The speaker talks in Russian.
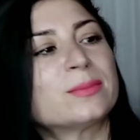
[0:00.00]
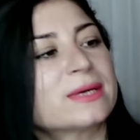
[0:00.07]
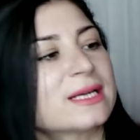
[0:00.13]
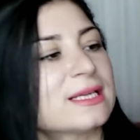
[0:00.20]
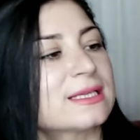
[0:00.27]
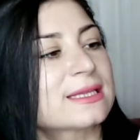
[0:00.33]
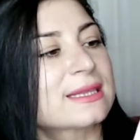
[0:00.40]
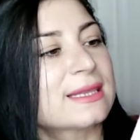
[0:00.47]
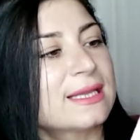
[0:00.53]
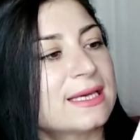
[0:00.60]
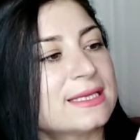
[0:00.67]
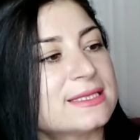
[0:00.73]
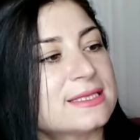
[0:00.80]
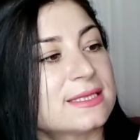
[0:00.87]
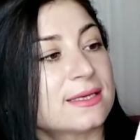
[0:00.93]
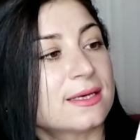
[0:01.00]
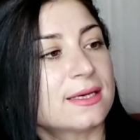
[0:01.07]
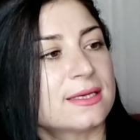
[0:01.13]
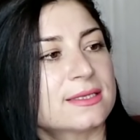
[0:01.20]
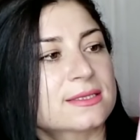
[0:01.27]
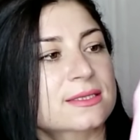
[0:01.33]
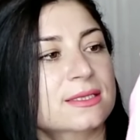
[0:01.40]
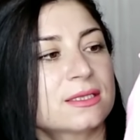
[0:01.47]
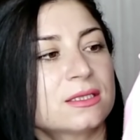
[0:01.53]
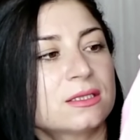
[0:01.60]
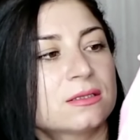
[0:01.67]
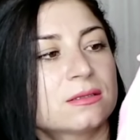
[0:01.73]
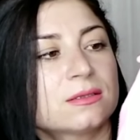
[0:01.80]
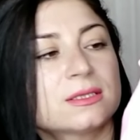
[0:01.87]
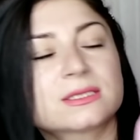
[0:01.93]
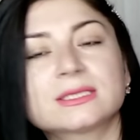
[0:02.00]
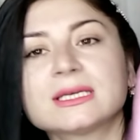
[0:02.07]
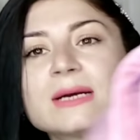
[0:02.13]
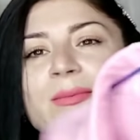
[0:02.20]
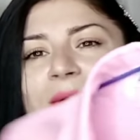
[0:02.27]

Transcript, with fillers: бренд Lady Escot, если я